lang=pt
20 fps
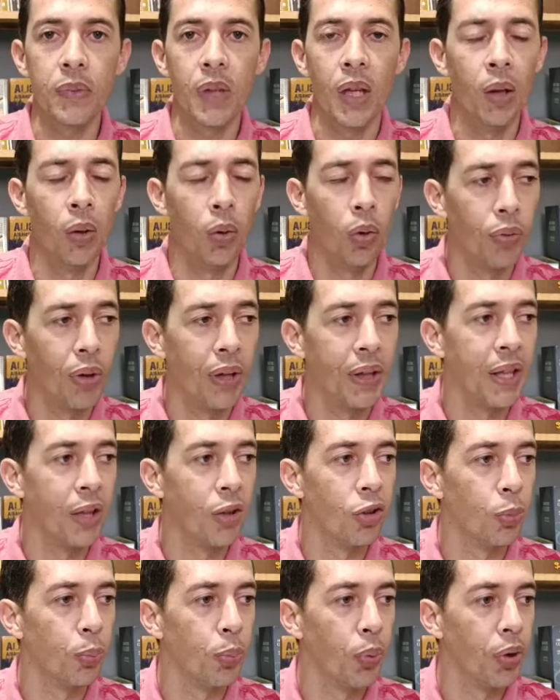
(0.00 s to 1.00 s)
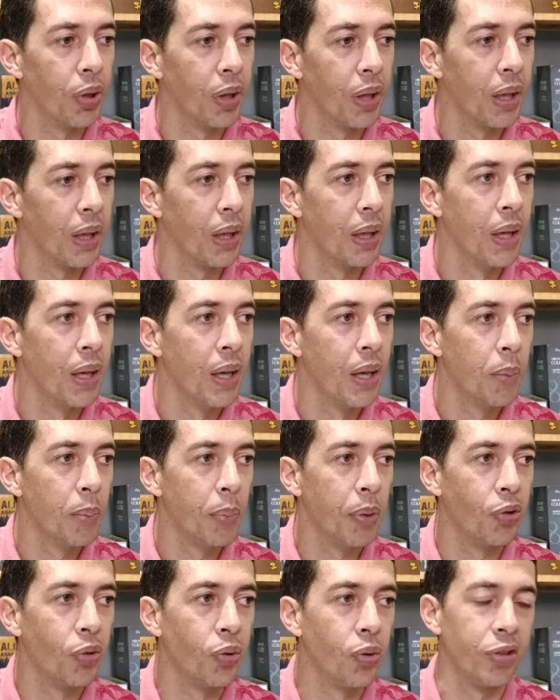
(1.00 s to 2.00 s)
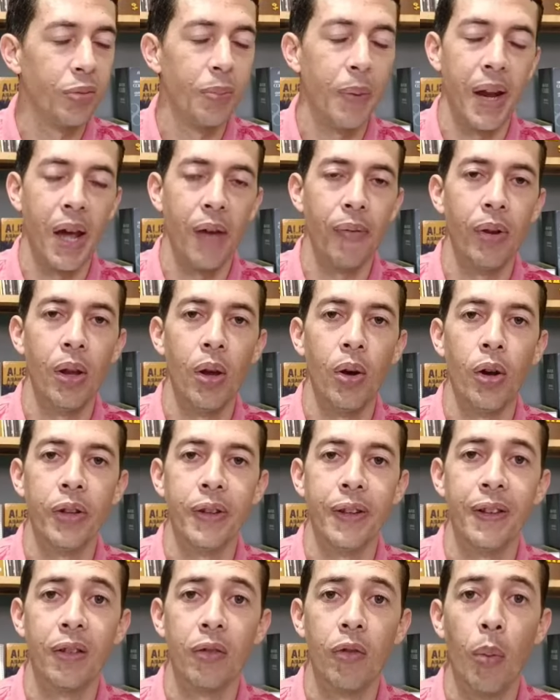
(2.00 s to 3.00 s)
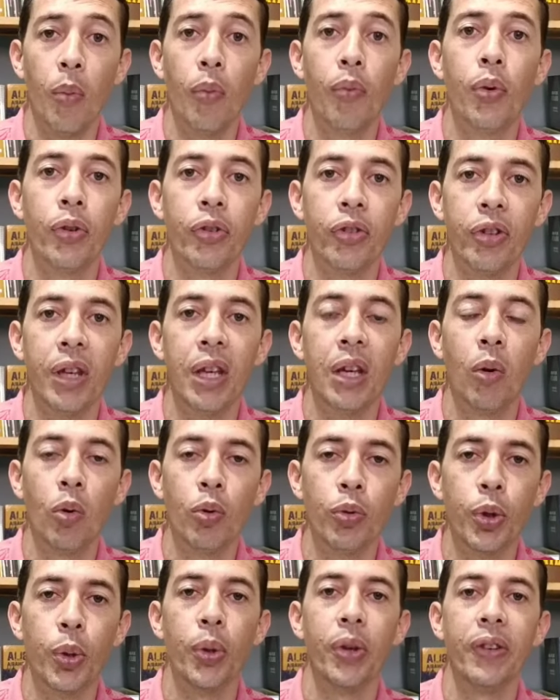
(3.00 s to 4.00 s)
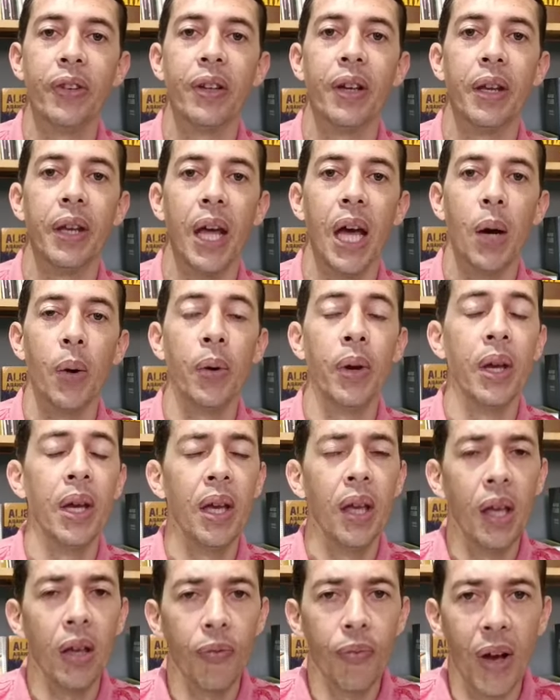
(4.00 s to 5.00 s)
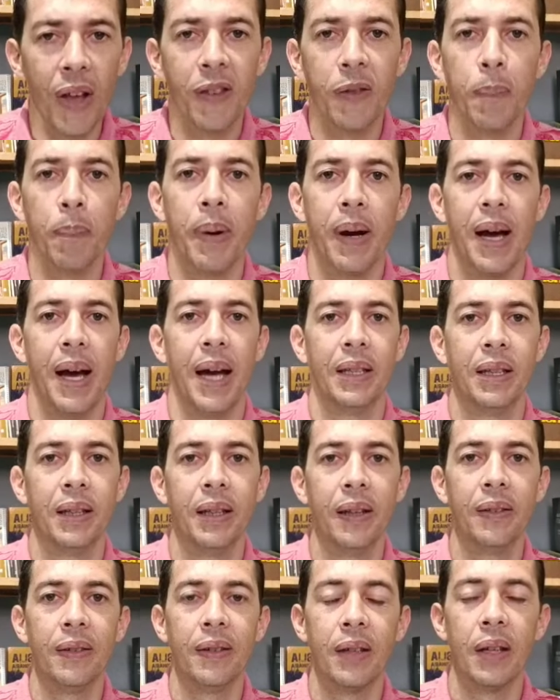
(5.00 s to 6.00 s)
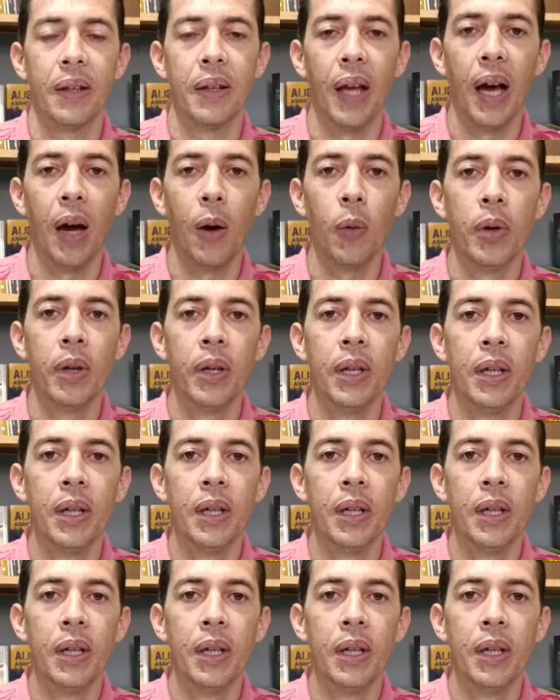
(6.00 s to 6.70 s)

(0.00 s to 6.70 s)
Eu louvo a Deus porque pessoas maravilhosas como você encontrou esse canal e faz parte desse canal.